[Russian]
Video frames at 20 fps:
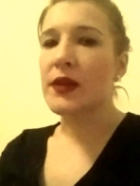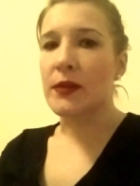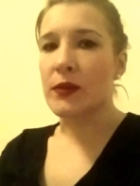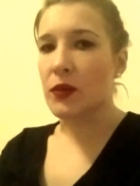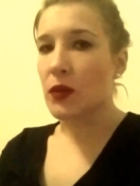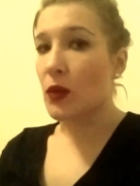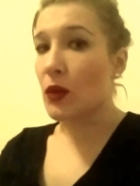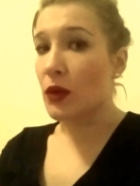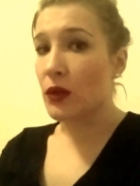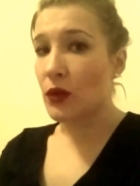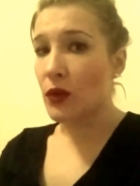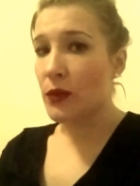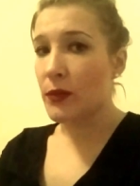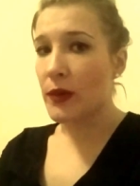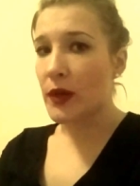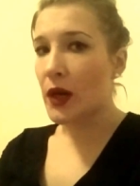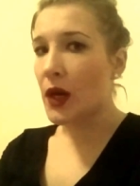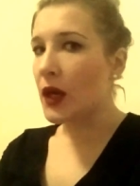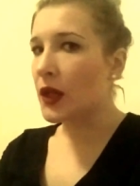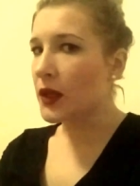всем с голоду
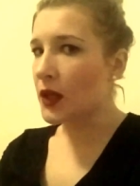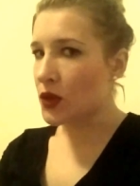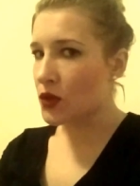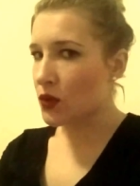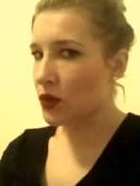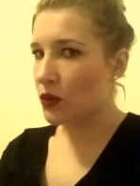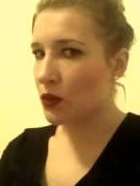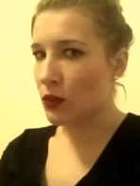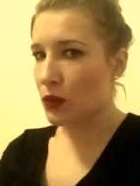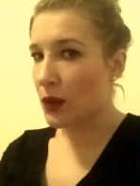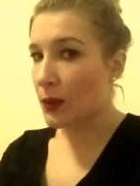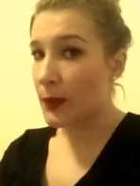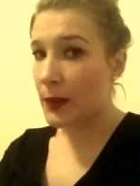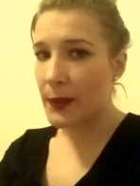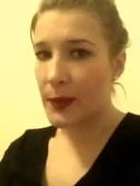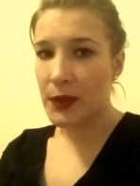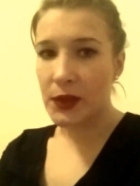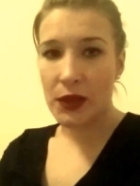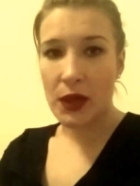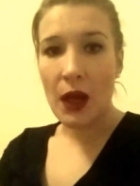умирала, я что-то туда
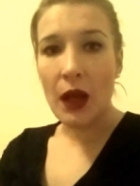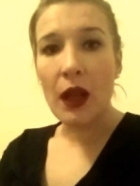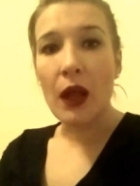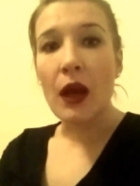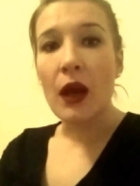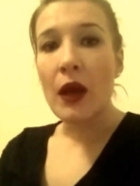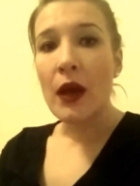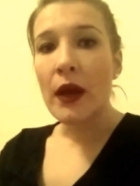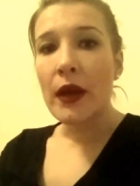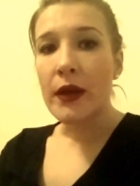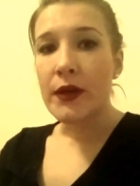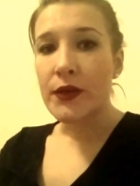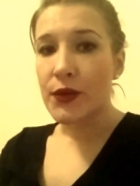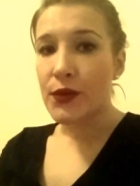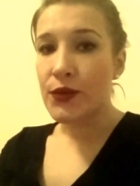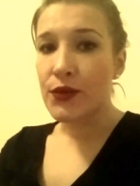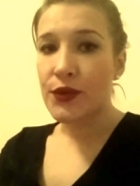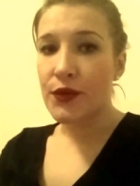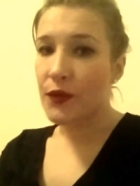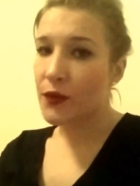побежала,
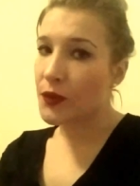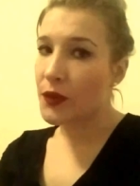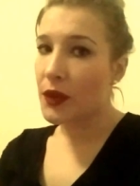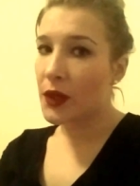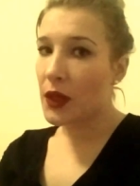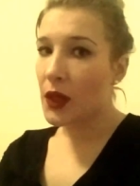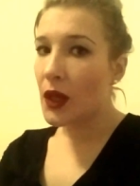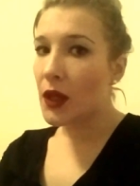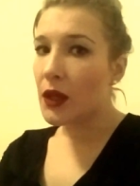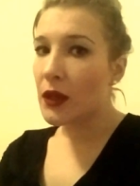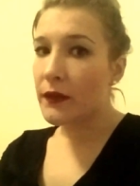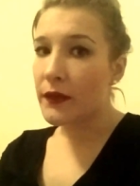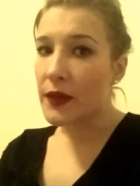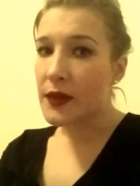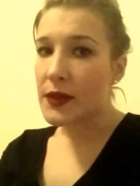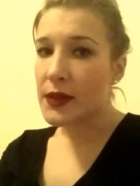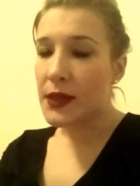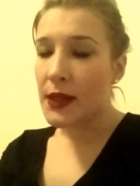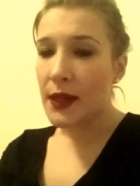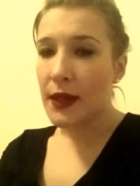еще ничего не ела
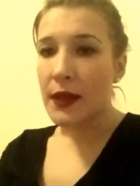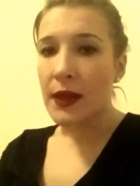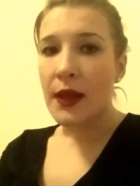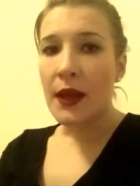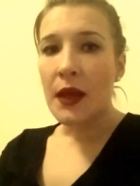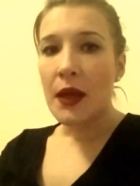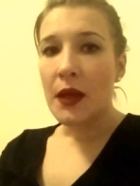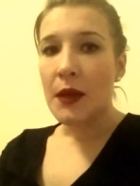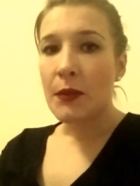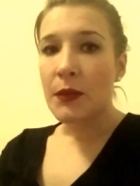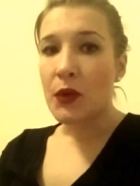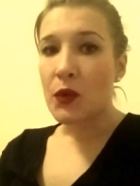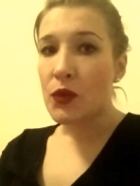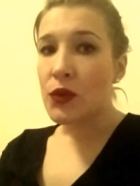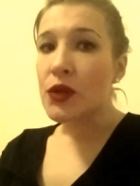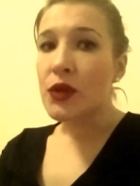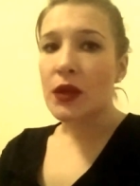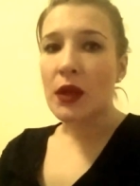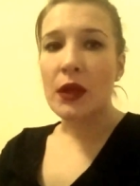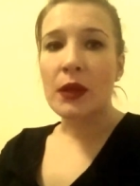весь день, мне
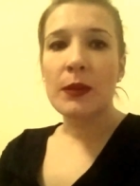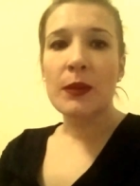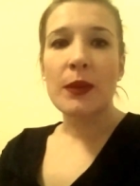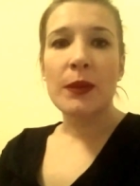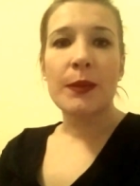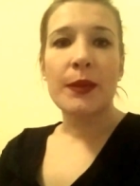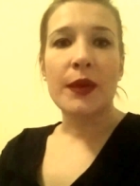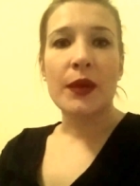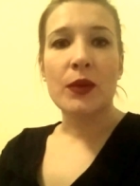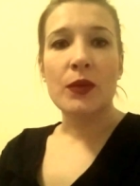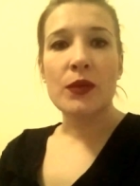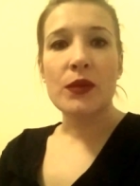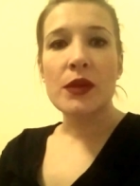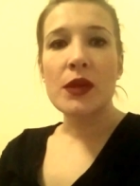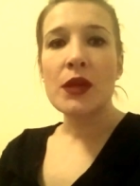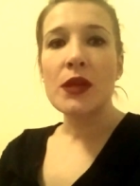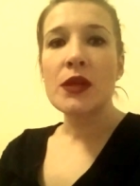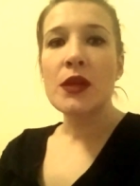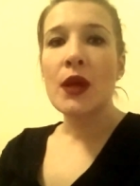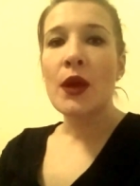очень надо было
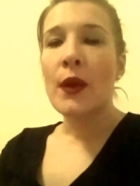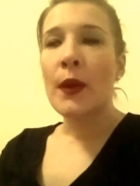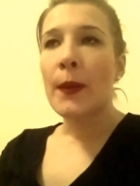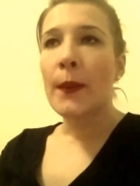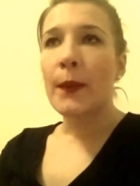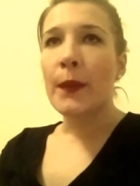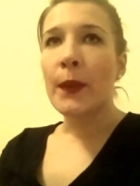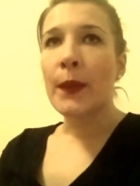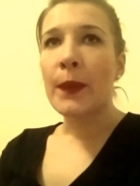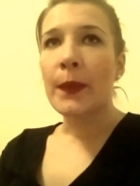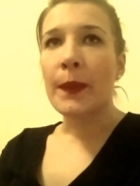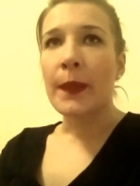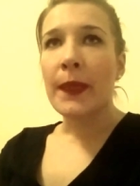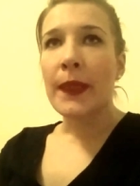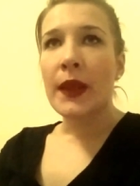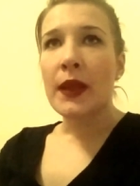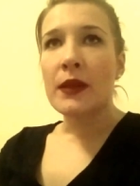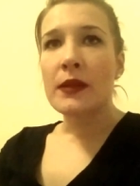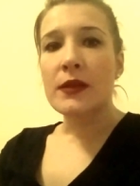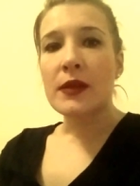перекусить. Ну,
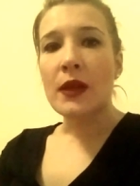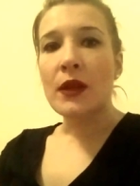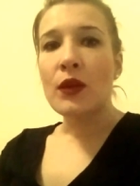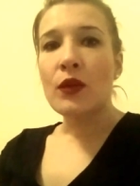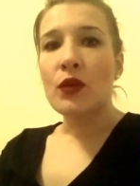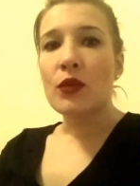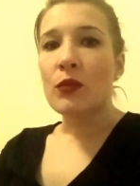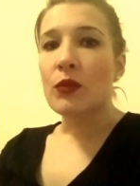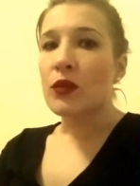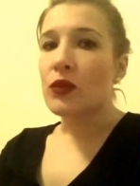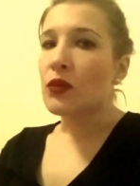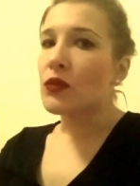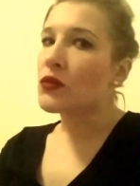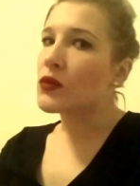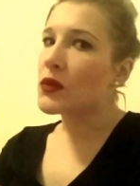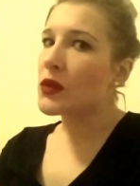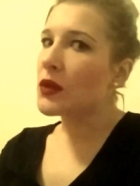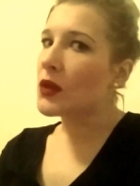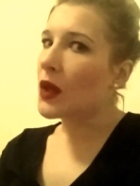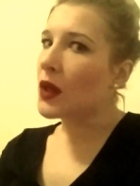цены, думаю, ну,
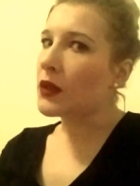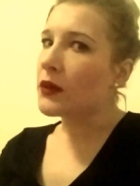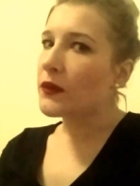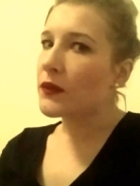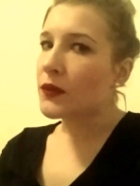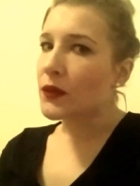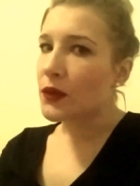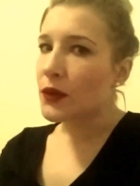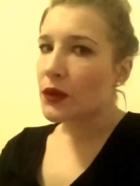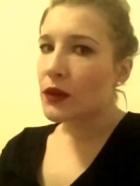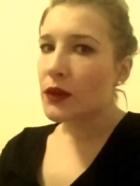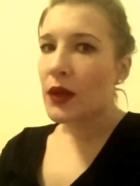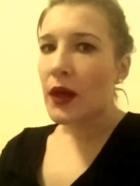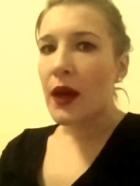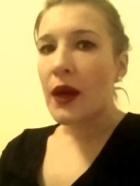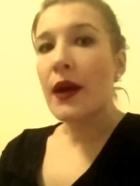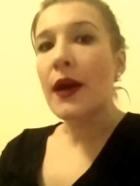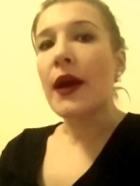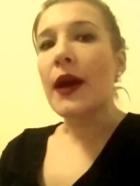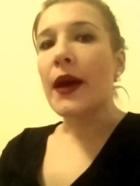цена довольно
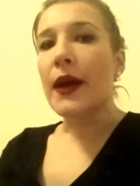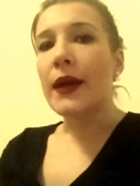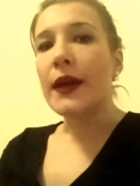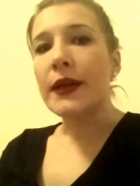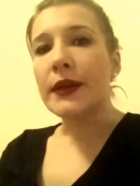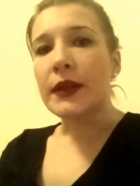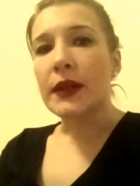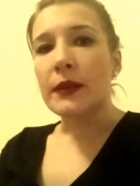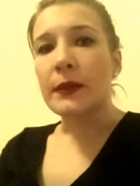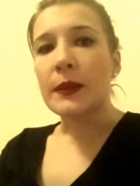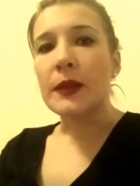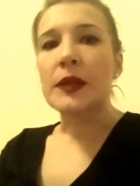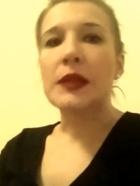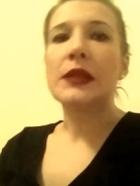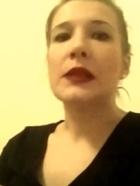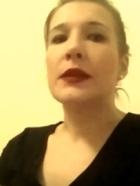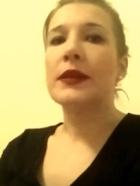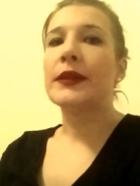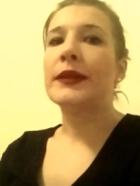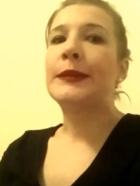дорогая, там, это,
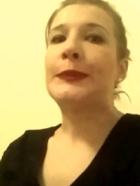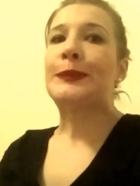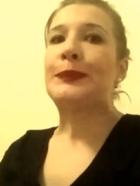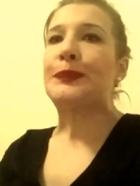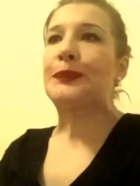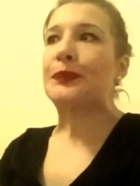да.